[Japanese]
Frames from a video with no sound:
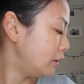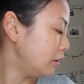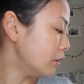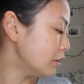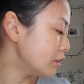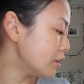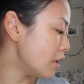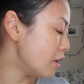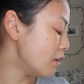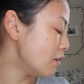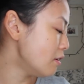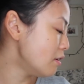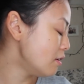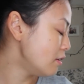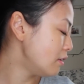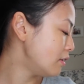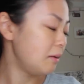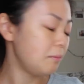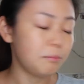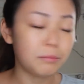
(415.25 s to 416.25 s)
どうぞ
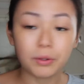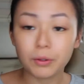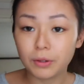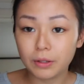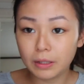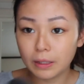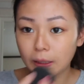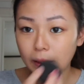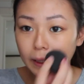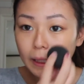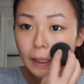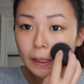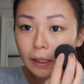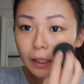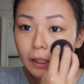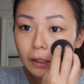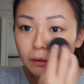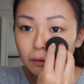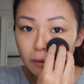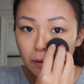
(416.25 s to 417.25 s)
病院に行ったん
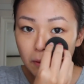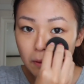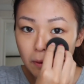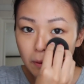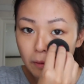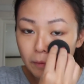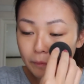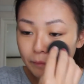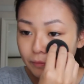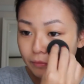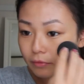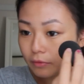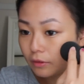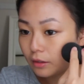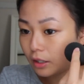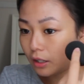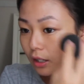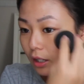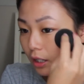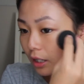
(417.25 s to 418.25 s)
だけど
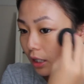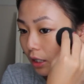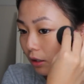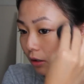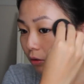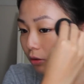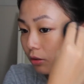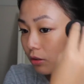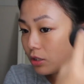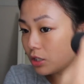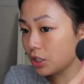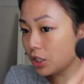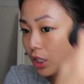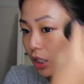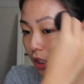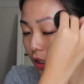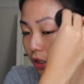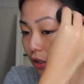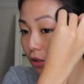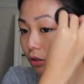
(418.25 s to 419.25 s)
この時
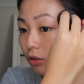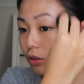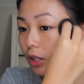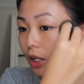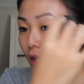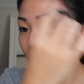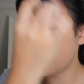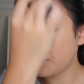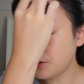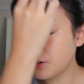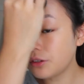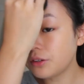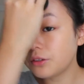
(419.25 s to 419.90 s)
期によくある